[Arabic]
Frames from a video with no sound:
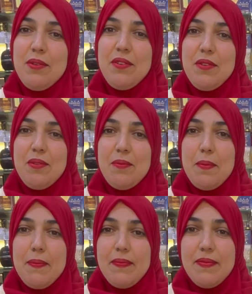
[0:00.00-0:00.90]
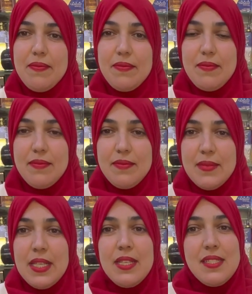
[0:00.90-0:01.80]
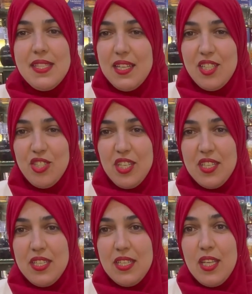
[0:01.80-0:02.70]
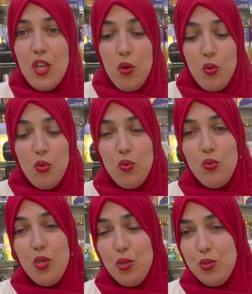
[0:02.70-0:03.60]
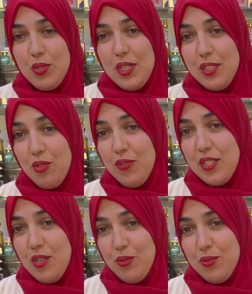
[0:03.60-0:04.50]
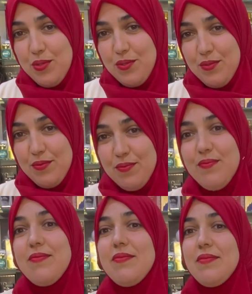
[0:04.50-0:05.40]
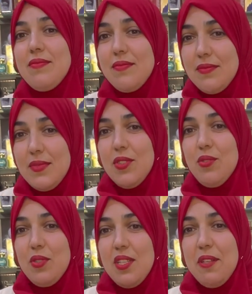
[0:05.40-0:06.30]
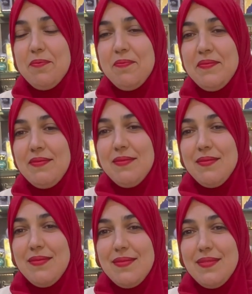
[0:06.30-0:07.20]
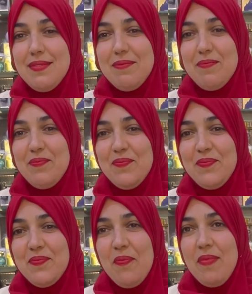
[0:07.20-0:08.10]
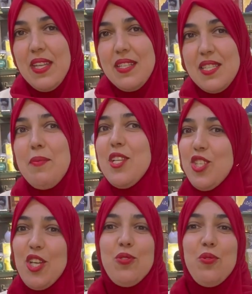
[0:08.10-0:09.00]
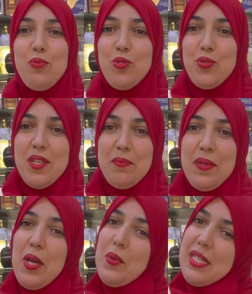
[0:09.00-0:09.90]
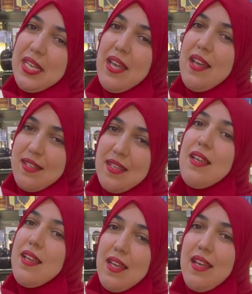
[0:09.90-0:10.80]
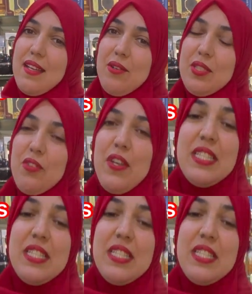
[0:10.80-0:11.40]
انا بعداك شميت عندك غير الزهر الزهر جاك والعود غنديرو فيها العود العود والزهر واو امتى غتصيبها؟ السيمانه الجايه غتكون موجوده غتكون موجوده ان شاء الله باذن الله غندير فيها